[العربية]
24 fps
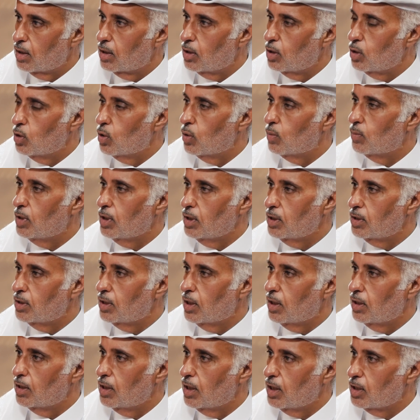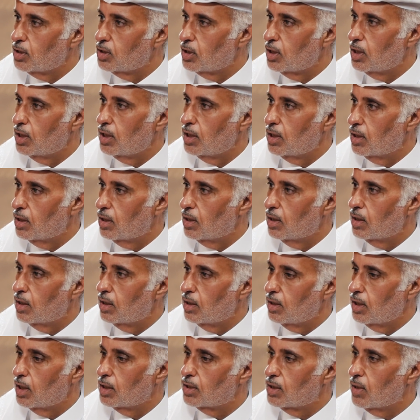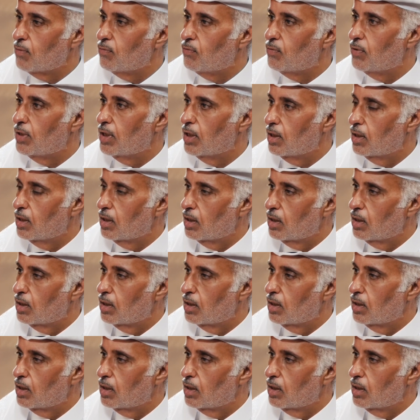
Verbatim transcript: اليوم العيد يعني ايش اللي آه، يهتم فيه؟